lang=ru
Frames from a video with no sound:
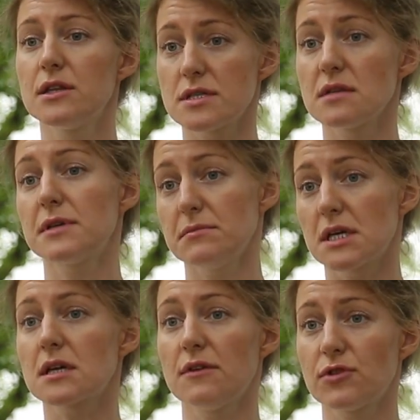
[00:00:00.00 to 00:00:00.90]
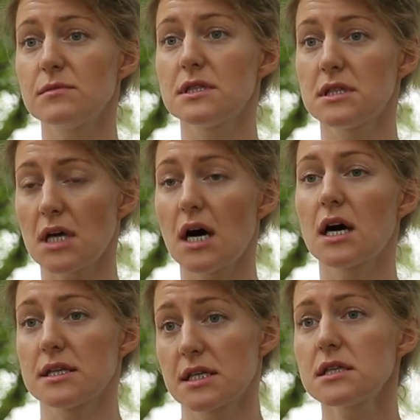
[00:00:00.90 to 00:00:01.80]
То есть, например, оформлена на
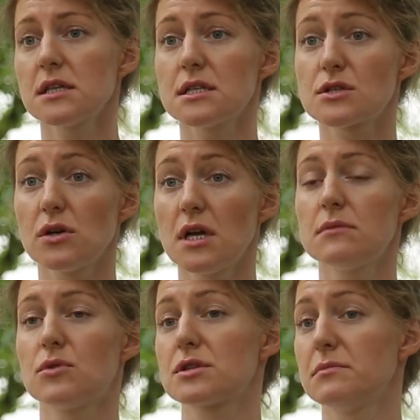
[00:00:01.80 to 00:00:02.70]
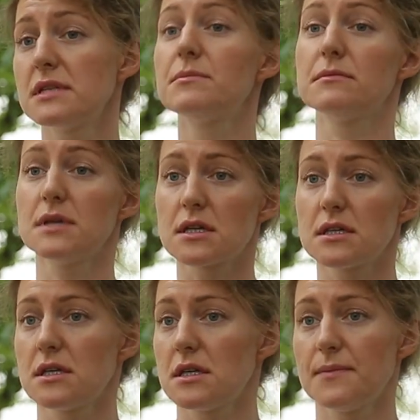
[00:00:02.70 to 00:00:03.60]
конкретно лицо, или может быть, например,
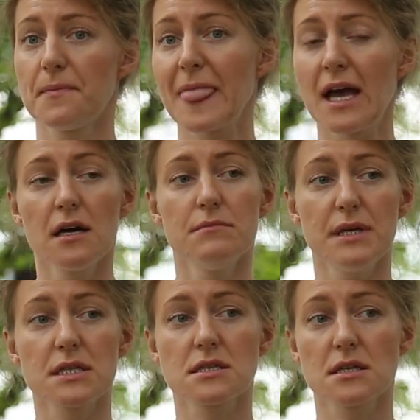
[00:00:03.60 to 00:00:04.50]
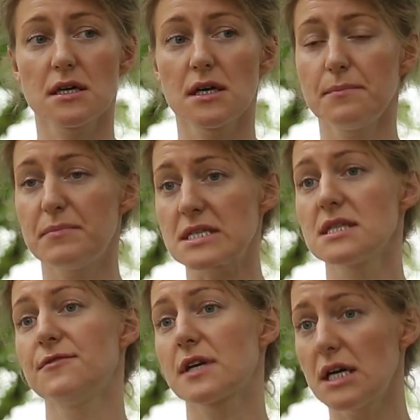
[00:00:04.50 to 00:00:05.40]
э, без э,
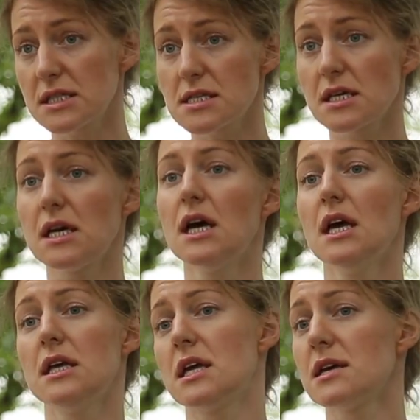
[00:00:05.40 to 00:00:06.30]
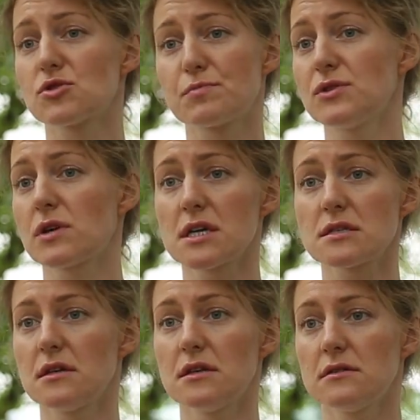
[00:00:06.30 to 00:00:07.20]
персонификации, и на ней может быть
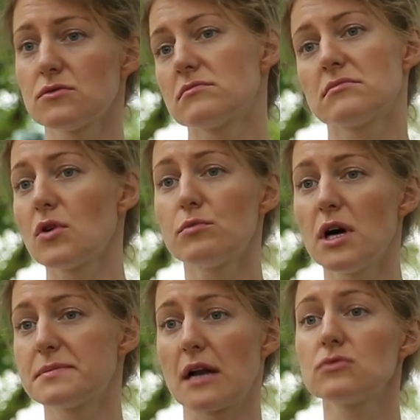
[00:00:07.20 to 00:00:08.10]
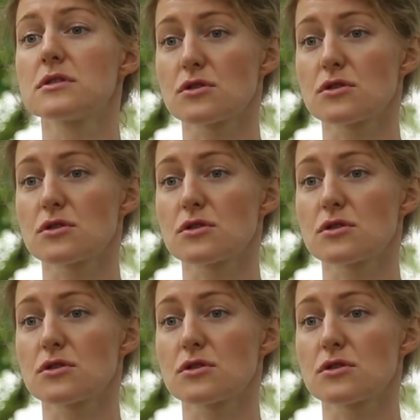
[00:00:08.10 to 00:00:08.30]
указано ну, любое абсолютно